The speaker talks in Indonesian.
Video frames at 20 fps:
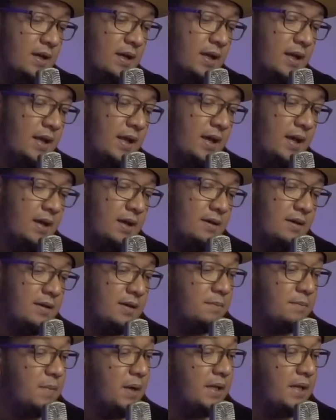Karena
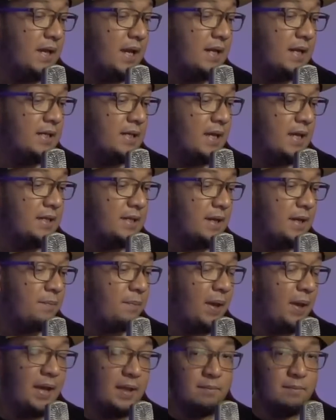bagi kalian yang
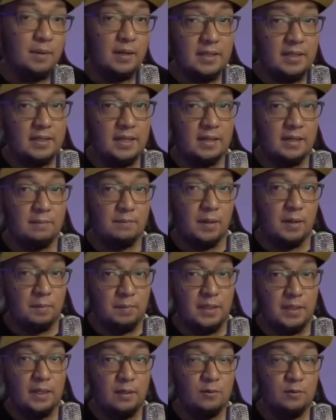pengen beli dan
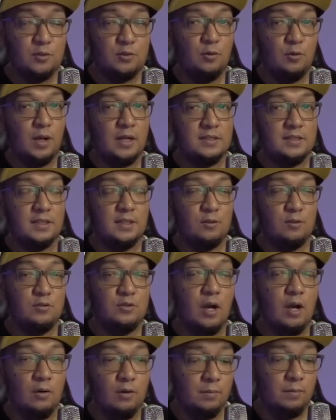ngebeli lus, gue rasa itu
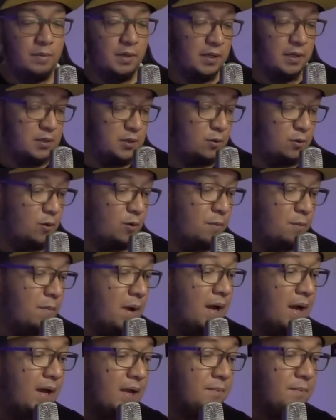jauh lebih risiko.
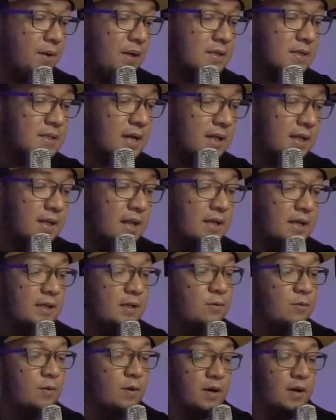Bahkan pada saat
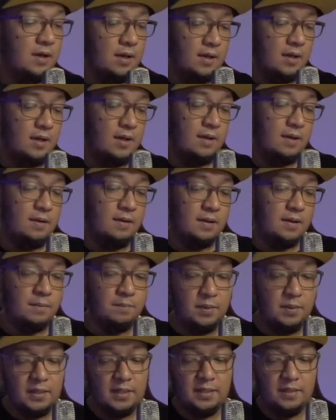lagi gue
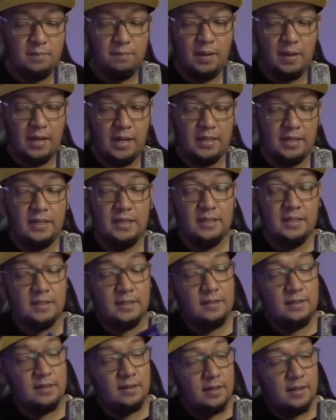ngebeli barang
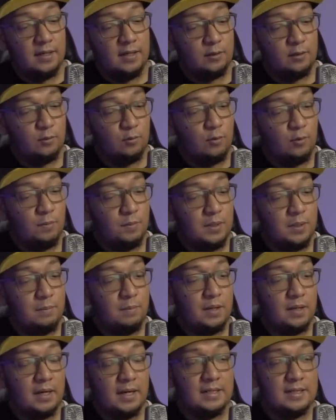ini itu gue
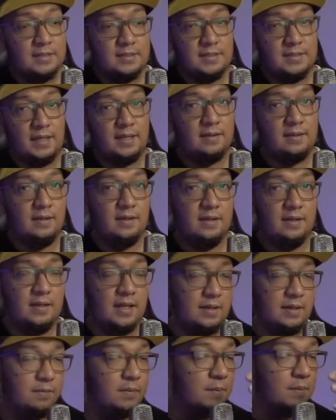bener-bener ngecek uh,
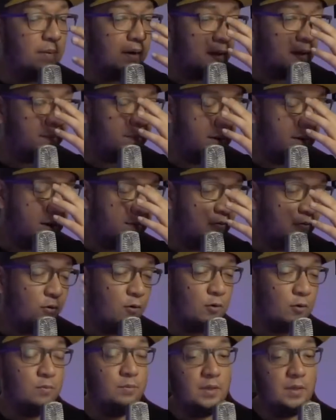dari beberapa
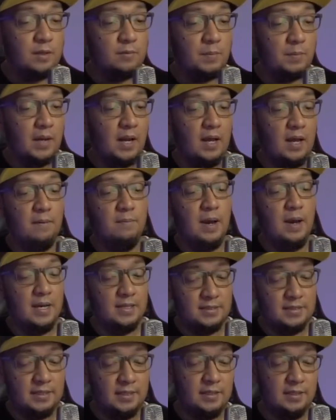forum yang pernah
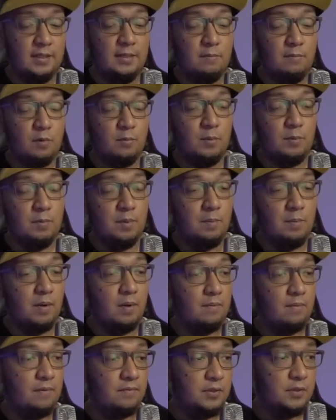ngebahas ini maupun
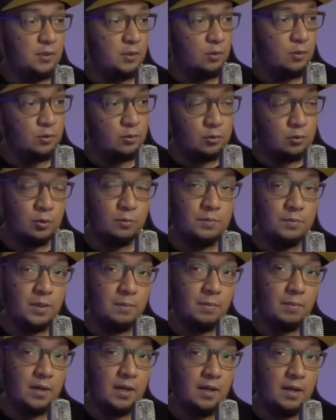beberapa video YouTube
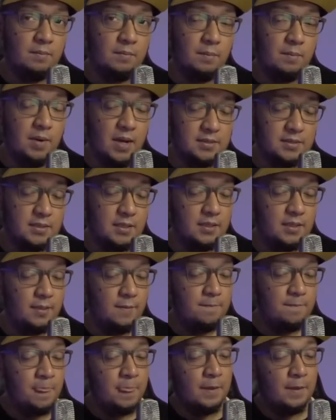yang pernah membahas
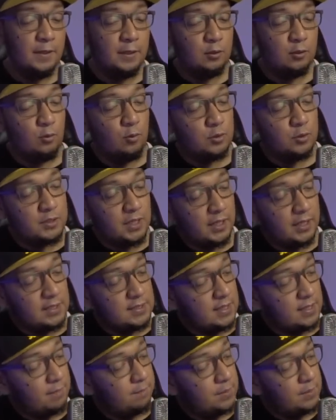ini itu gue cekin
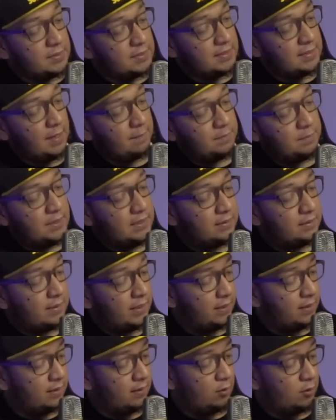sampai setiap
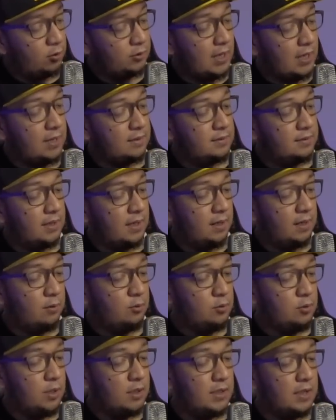detail kotaknya karena
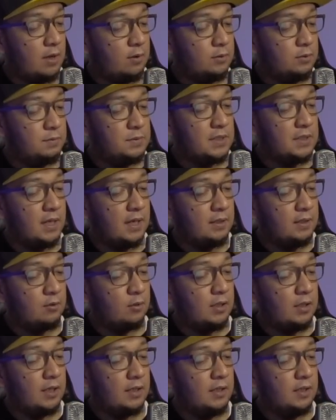gue juga takut misalkan
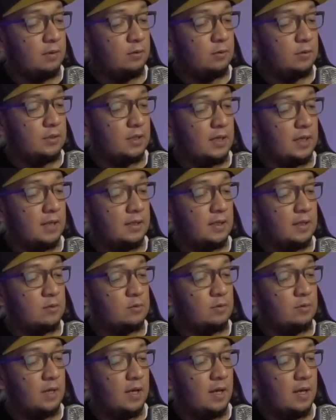kotaknya itu ternyata
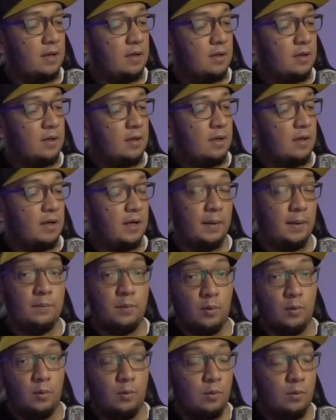sudah
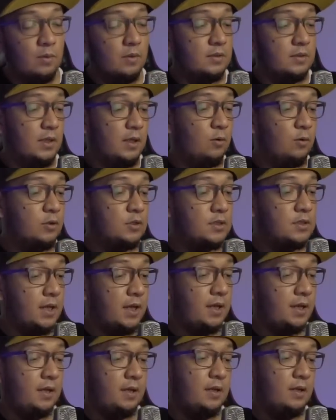repro jadi gue
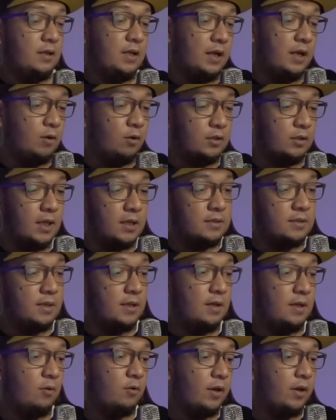cek eh, dari
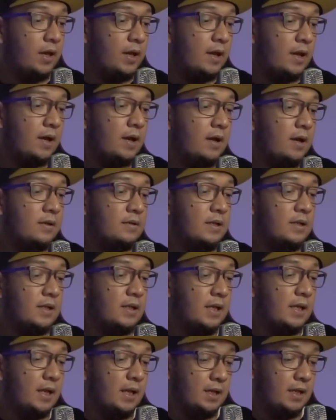kotaknya oke okay nggak
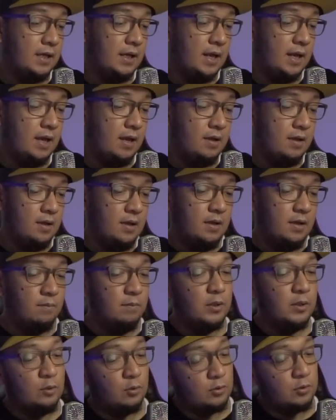dari kira-kira
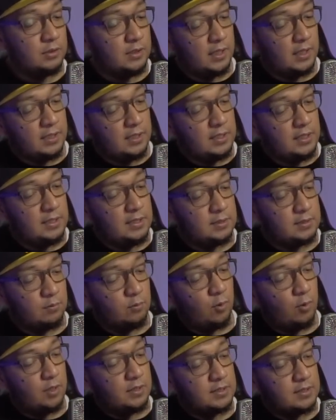bentuknya ini
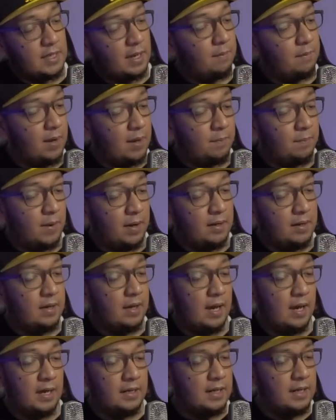semuanya sama apa
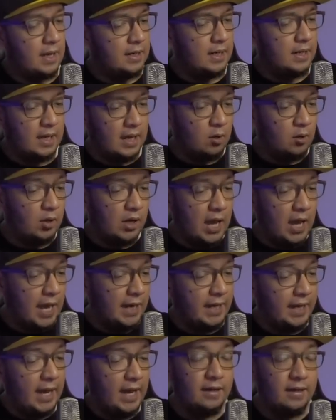enggak ada ada ke
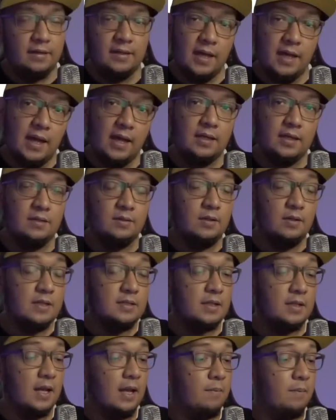keanehan enggak gitu
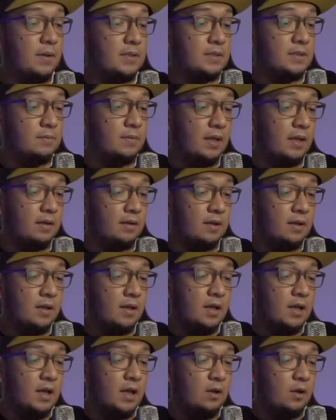dan segala macam dan
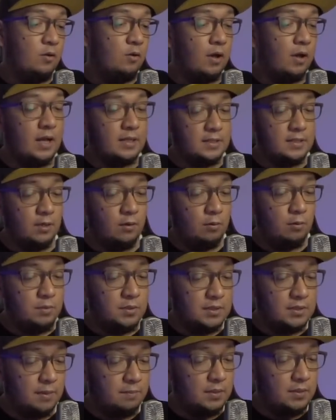gue rasa gue
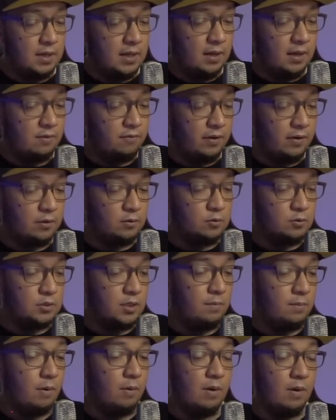bisa bilang fair to
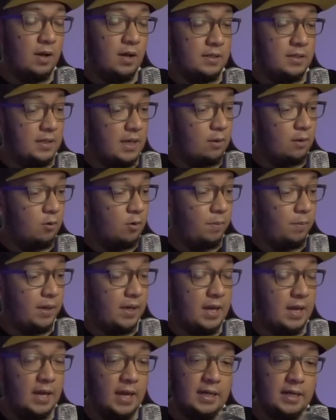bahwa yang gue
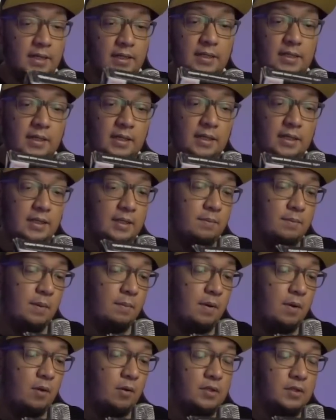pegang kali ini ini
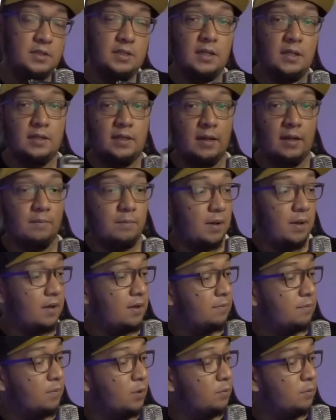memang original
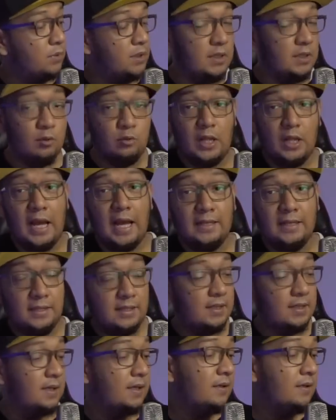tanpa belum
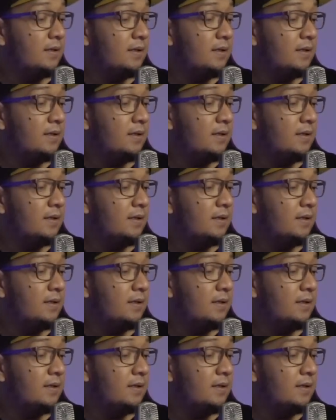diutak-atik ya